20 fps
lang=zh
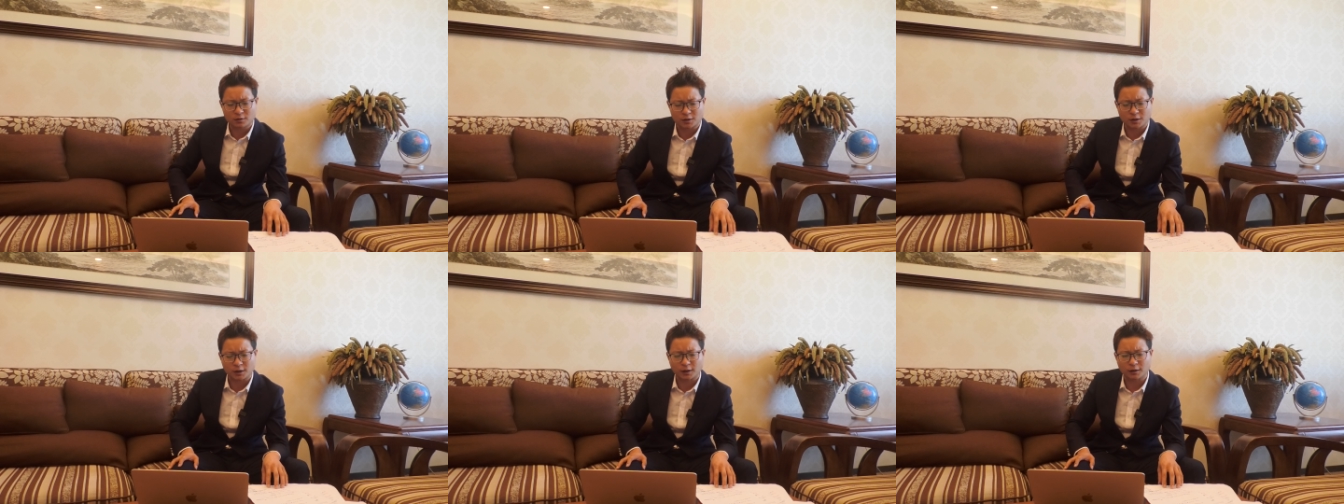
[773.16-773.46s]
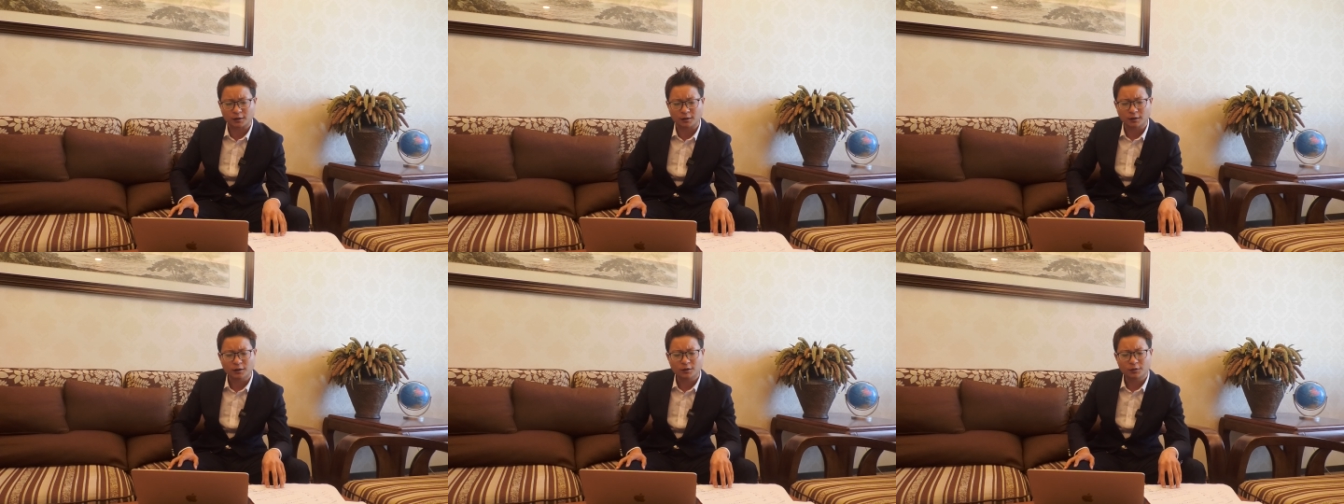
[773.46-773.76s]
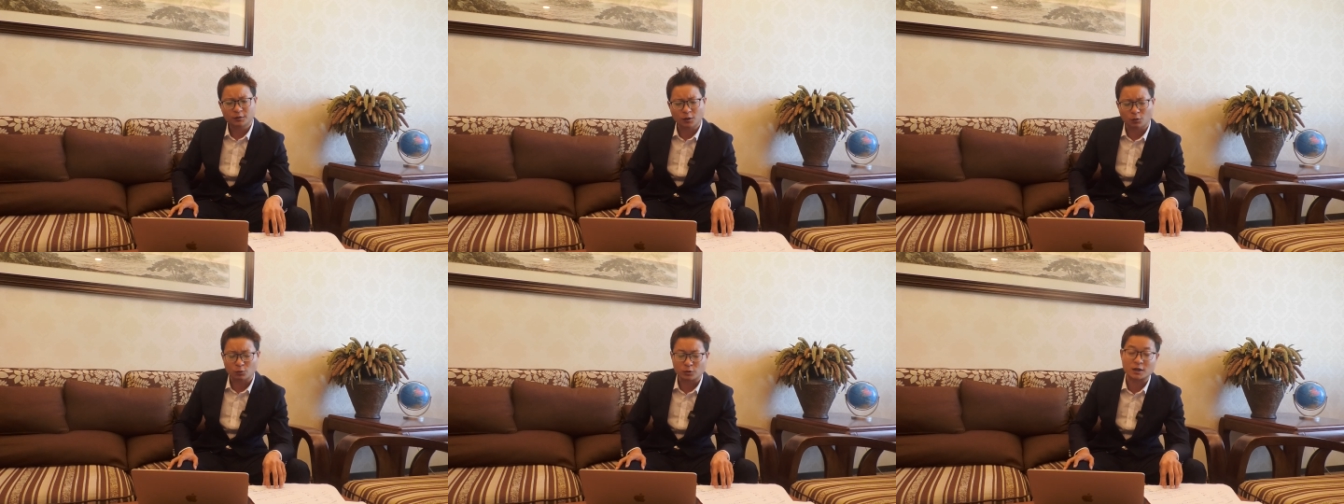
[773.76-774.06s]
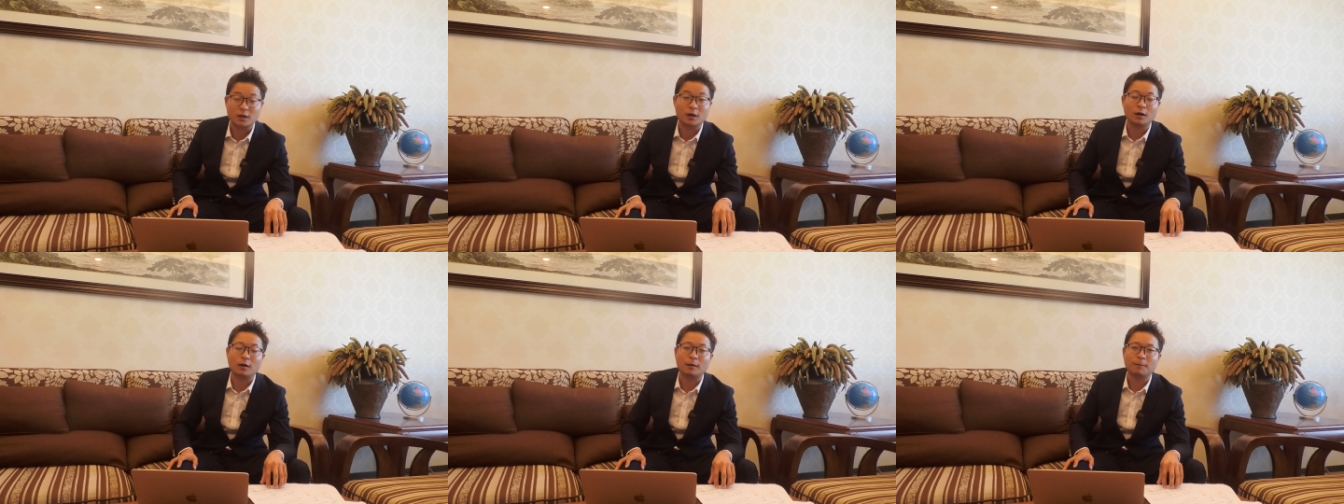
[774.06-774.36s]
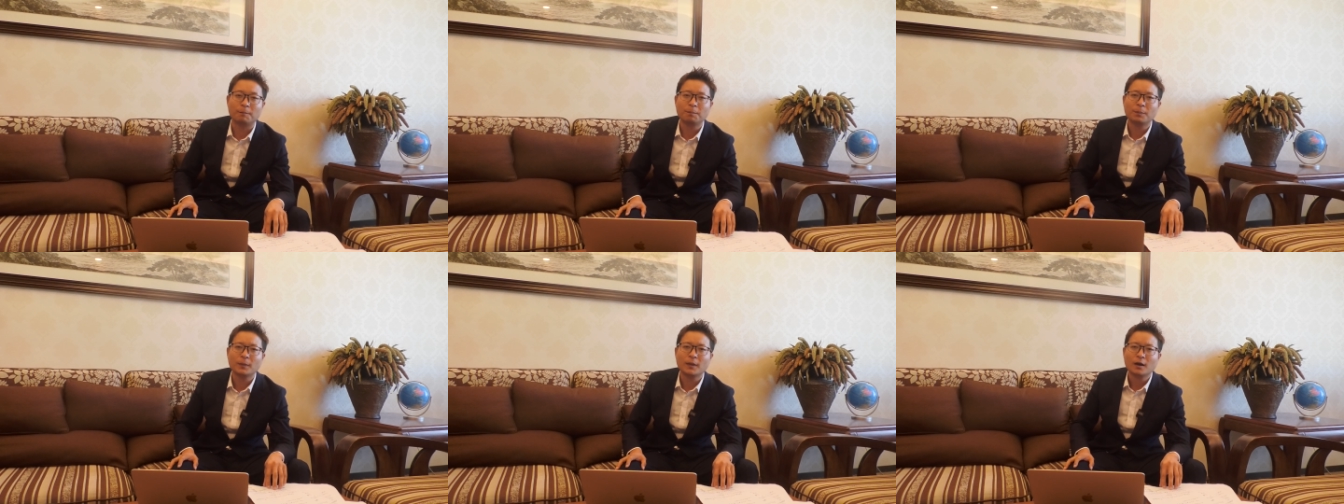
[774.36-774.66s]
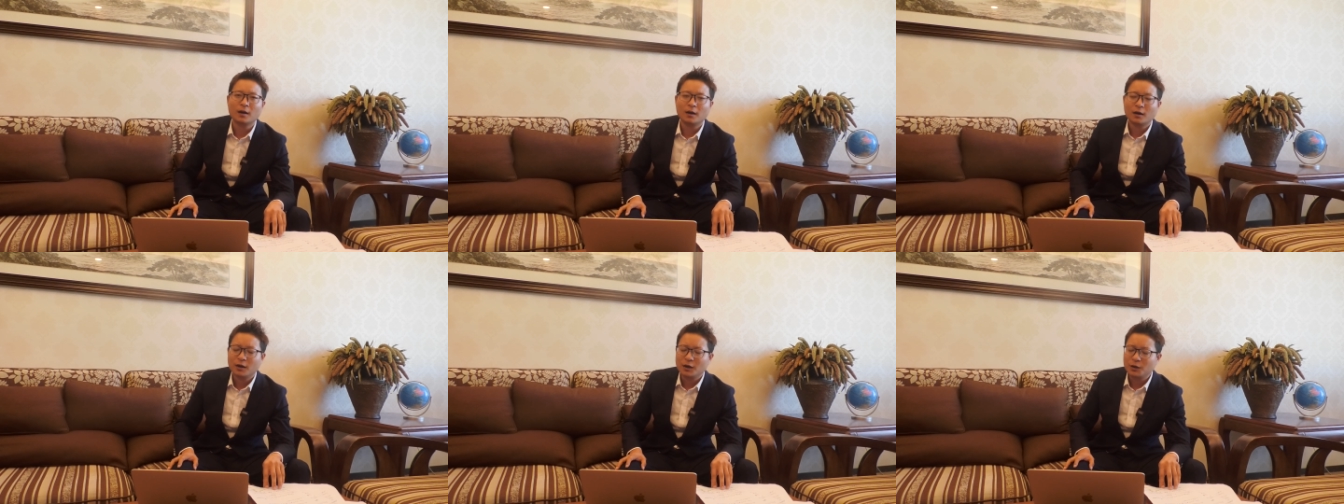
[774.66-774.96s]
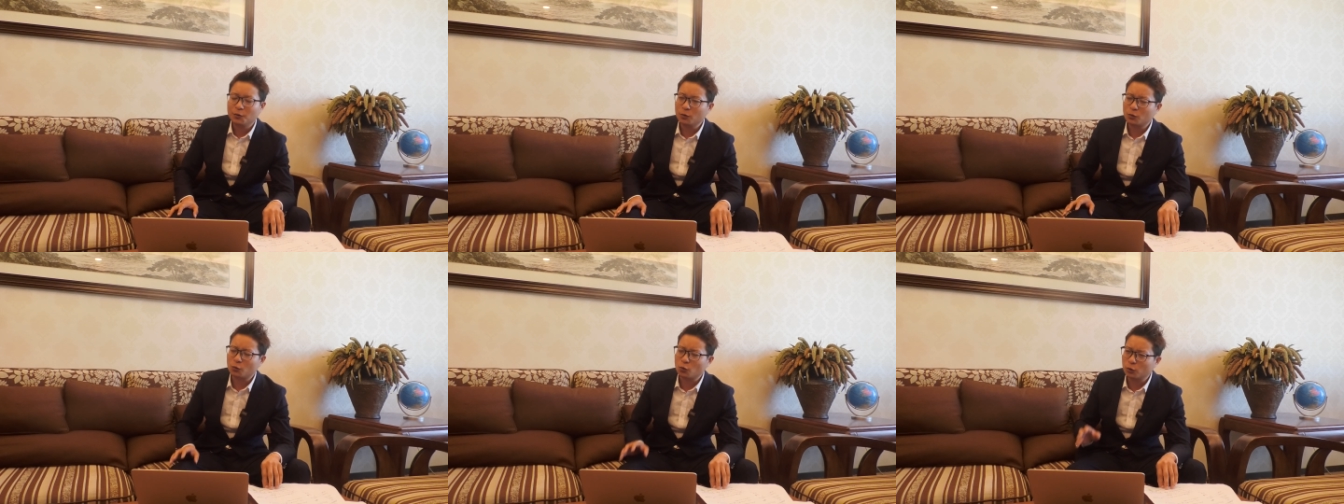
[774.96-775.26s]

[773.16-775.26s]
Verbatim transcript: 这个斗争啊，因为